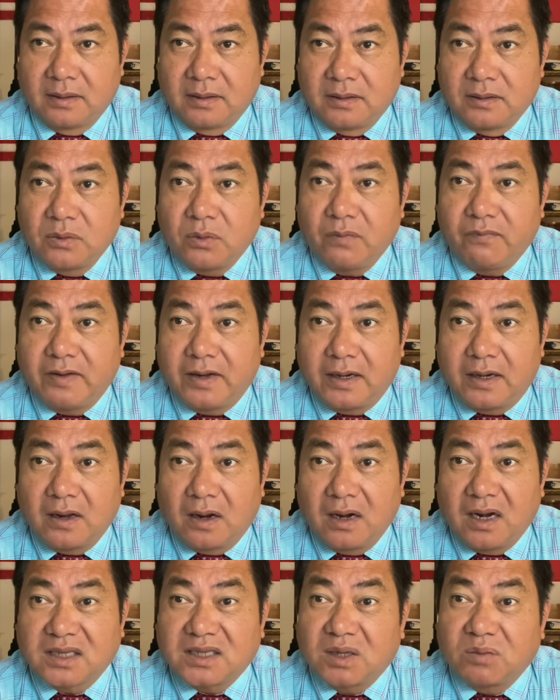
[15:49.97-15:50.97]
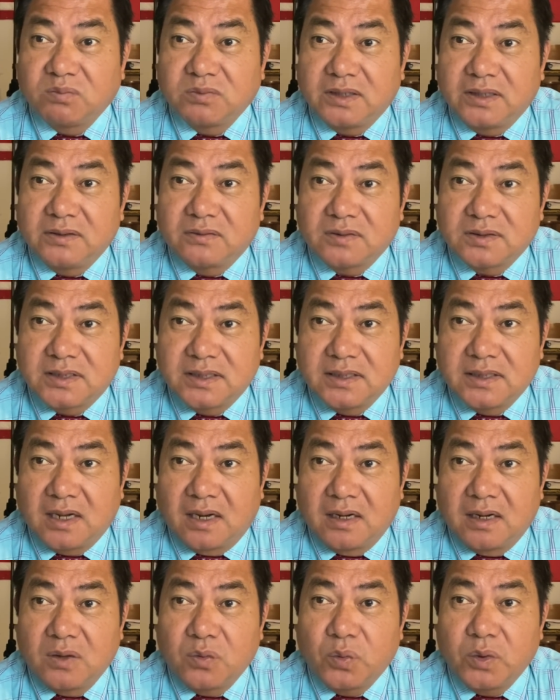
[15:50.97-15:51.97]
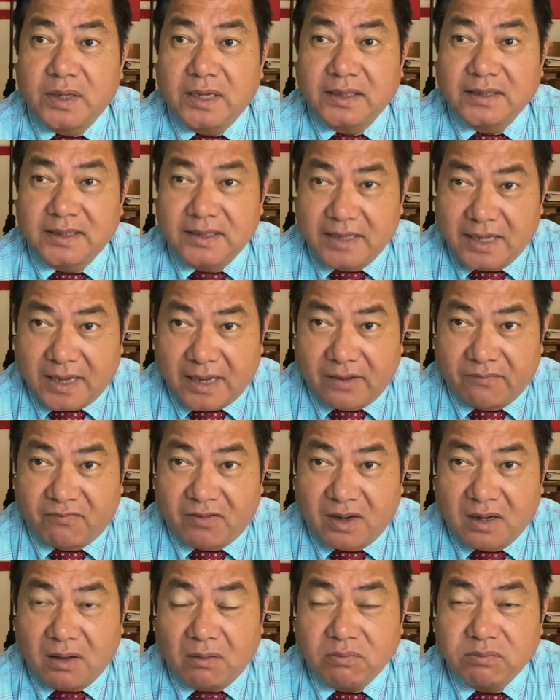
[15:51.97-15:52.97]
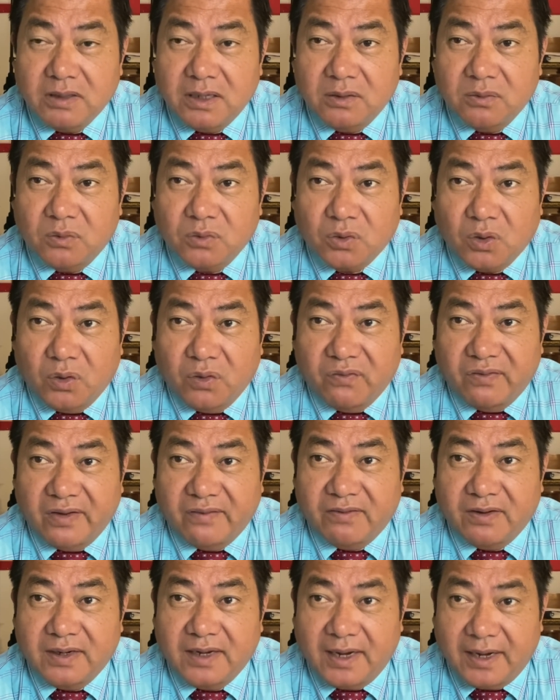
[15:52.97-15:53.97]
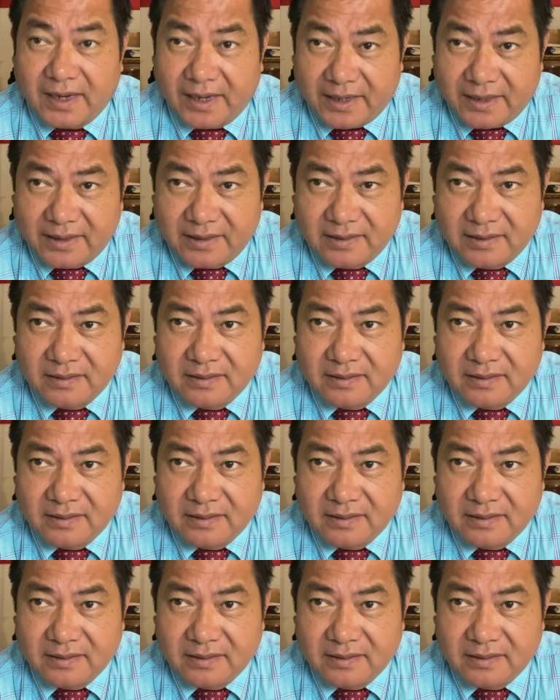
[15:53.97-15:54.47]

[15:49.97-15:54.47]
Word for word: Thưa quý vị, đó là thông tin tôi xin gửi đến quý khán thính giả và góc nhìn của tôi về vấn đề này.